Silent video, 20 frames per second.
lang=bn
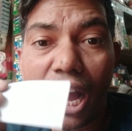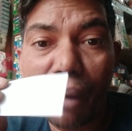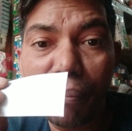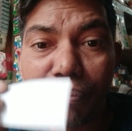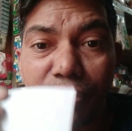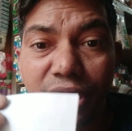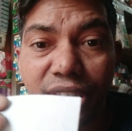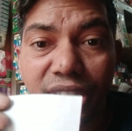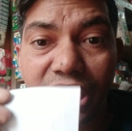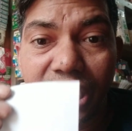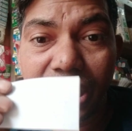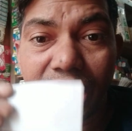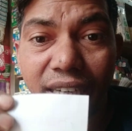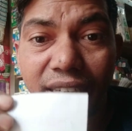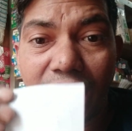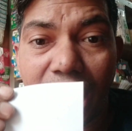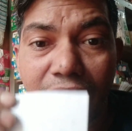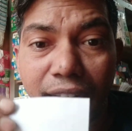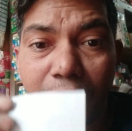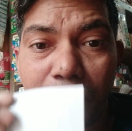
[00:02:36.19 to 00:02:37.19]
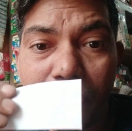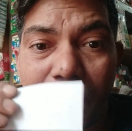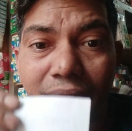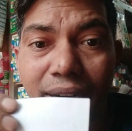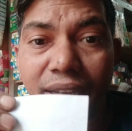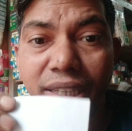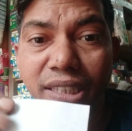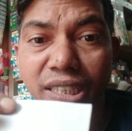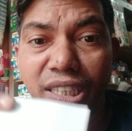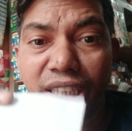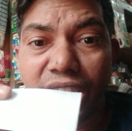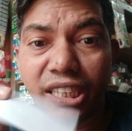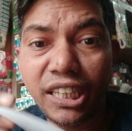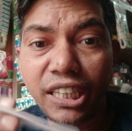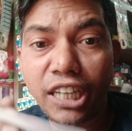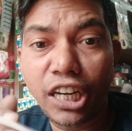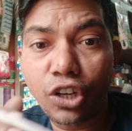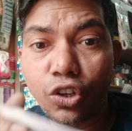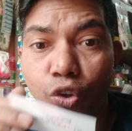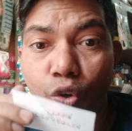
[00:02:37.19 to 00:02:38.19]
আপনি যেটা টাকা পাঠাইছেন
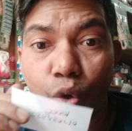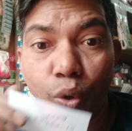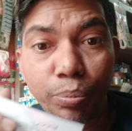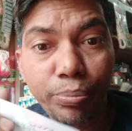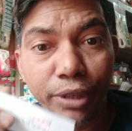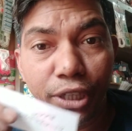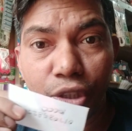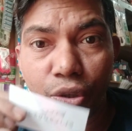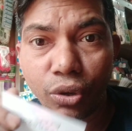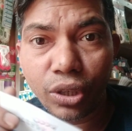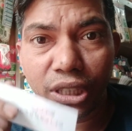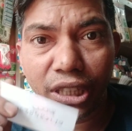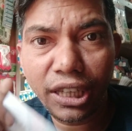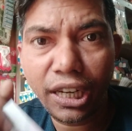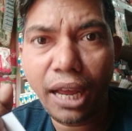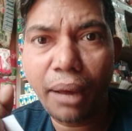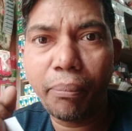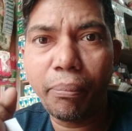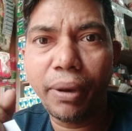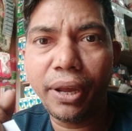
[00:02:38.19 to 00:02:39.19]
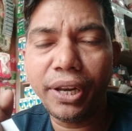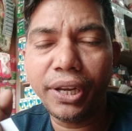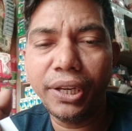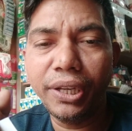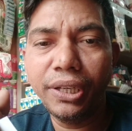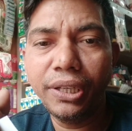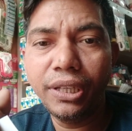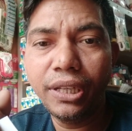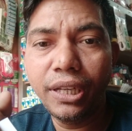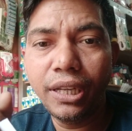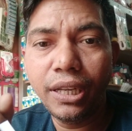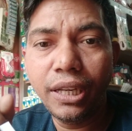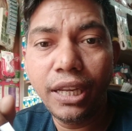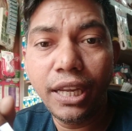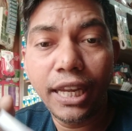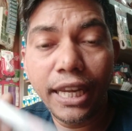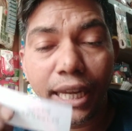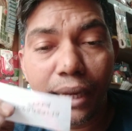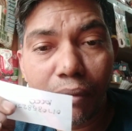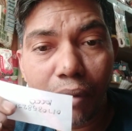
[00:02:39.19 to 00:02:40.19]
সেটা কপি করতে না পারে
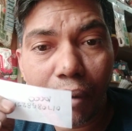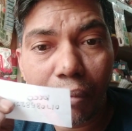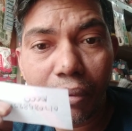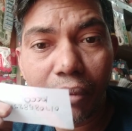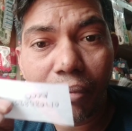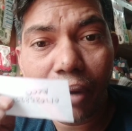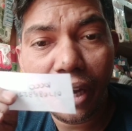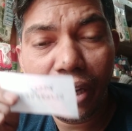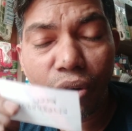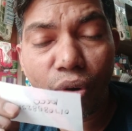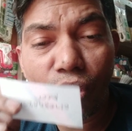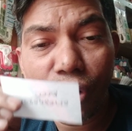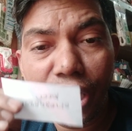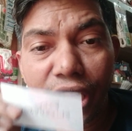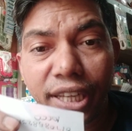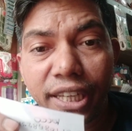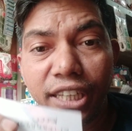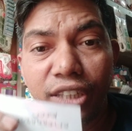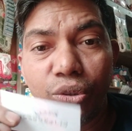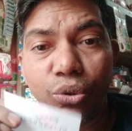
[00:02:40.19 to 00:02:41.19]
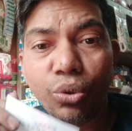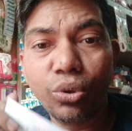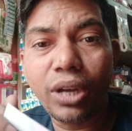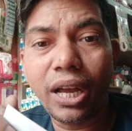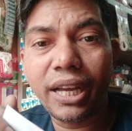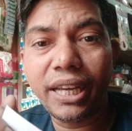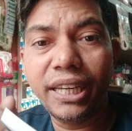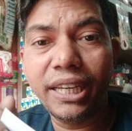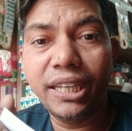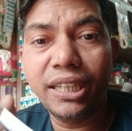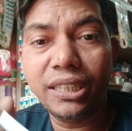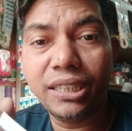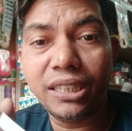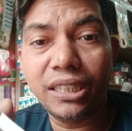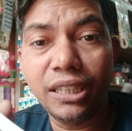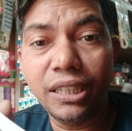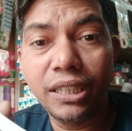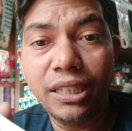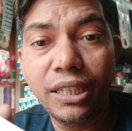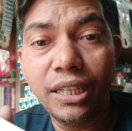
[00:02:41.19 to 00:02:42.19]
এভাবে ভাই অনেকই ধোকা
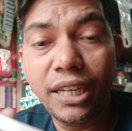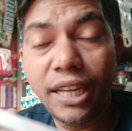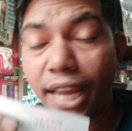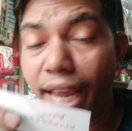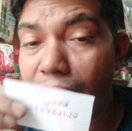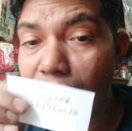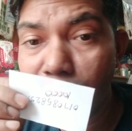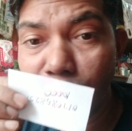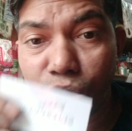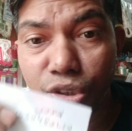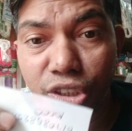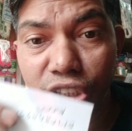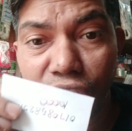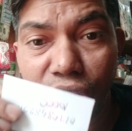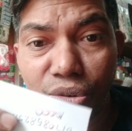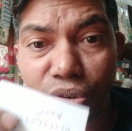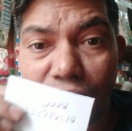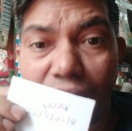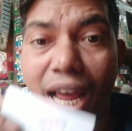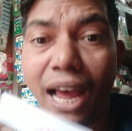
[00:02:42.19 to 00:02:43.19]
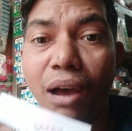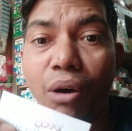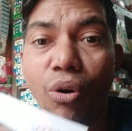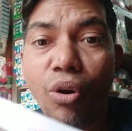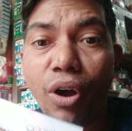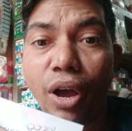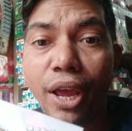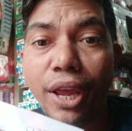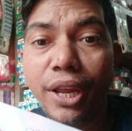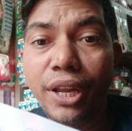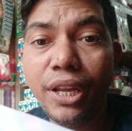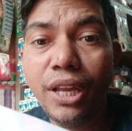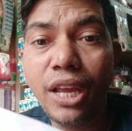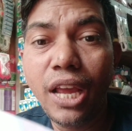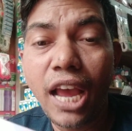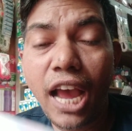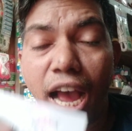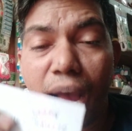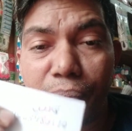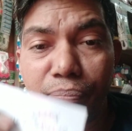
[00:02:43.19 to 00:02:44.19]
খেয়েছে এমন যেন না হয়
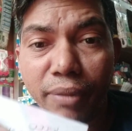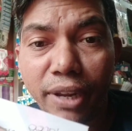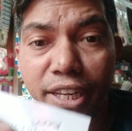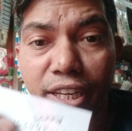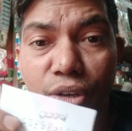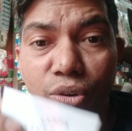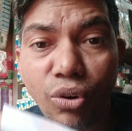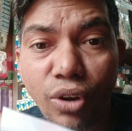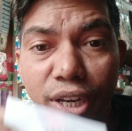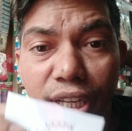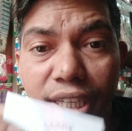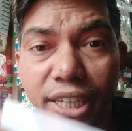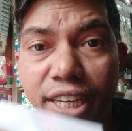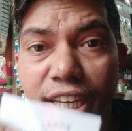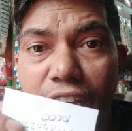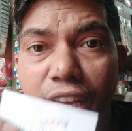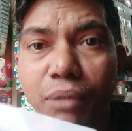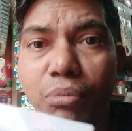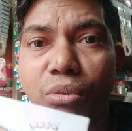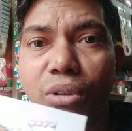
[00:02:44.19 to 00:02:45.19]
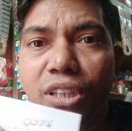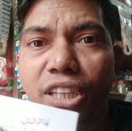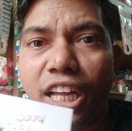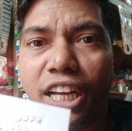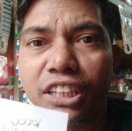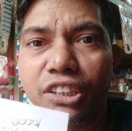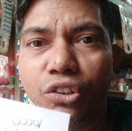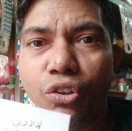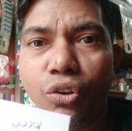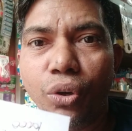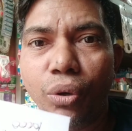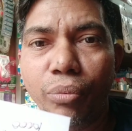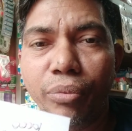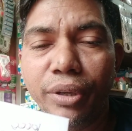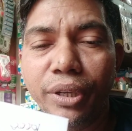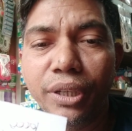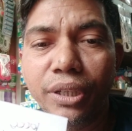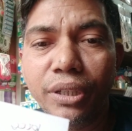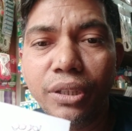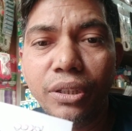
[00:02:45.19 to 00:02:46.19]
আপনাকে অনেক কেয়ারফুল থাকতে
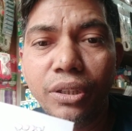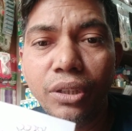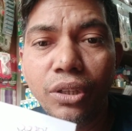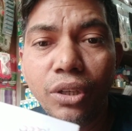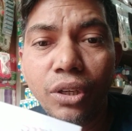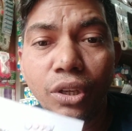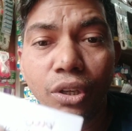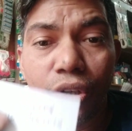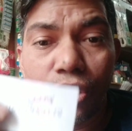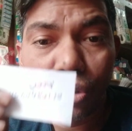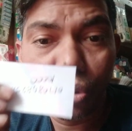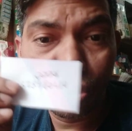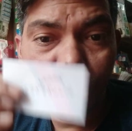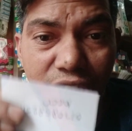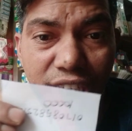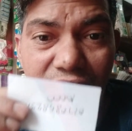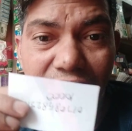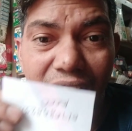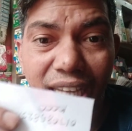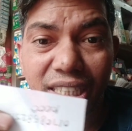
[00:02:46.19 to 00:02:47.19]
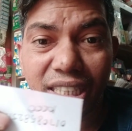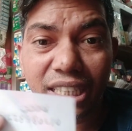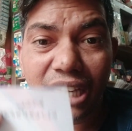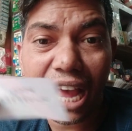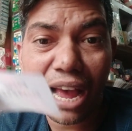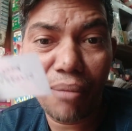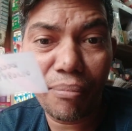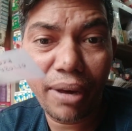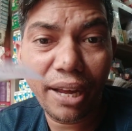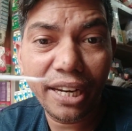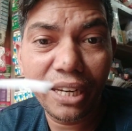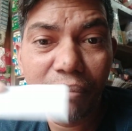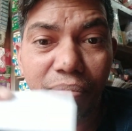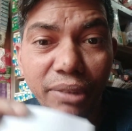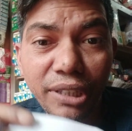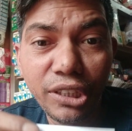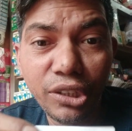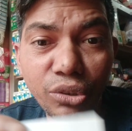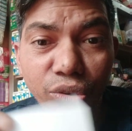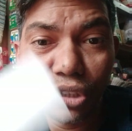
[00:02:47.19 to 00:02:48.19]
হবে তো ঠিক আছে আমার এই
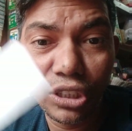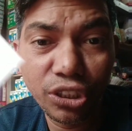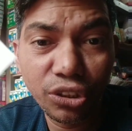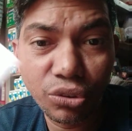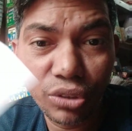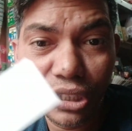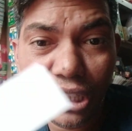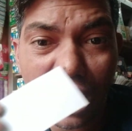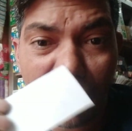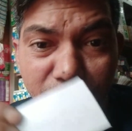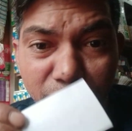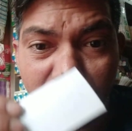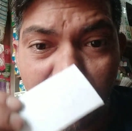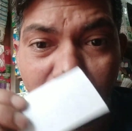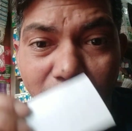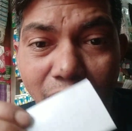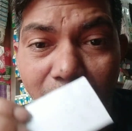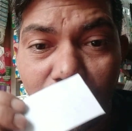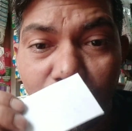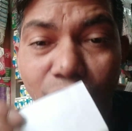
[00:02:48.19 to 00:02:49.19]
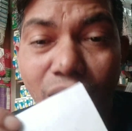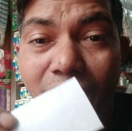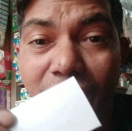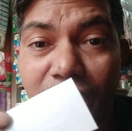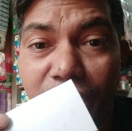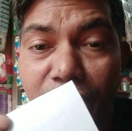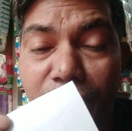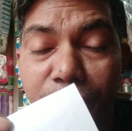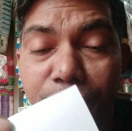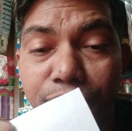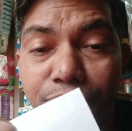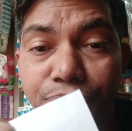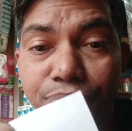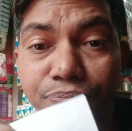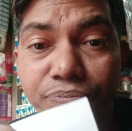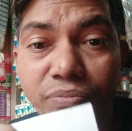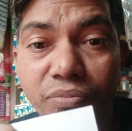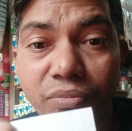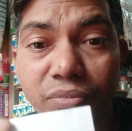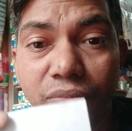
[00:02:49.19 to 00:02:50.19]
ভিডিওটি যদি আপনার ভালো লাগে
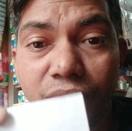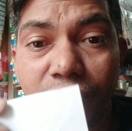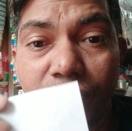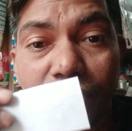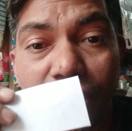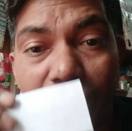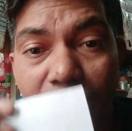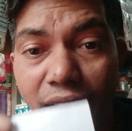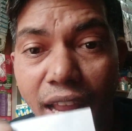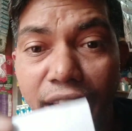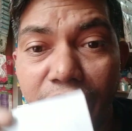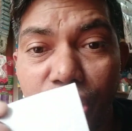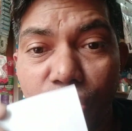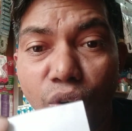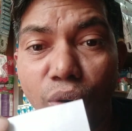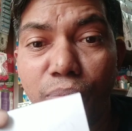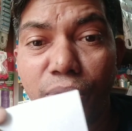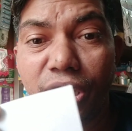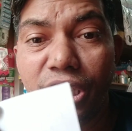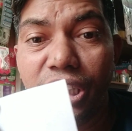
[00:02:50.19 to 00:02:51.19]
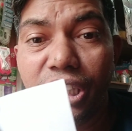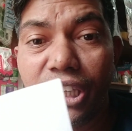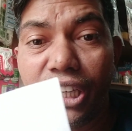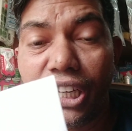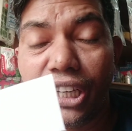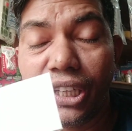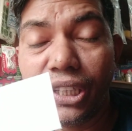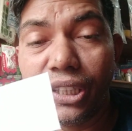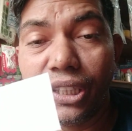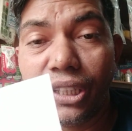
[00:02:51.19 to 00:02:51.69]
লাইক কমেন্ট দিয়ে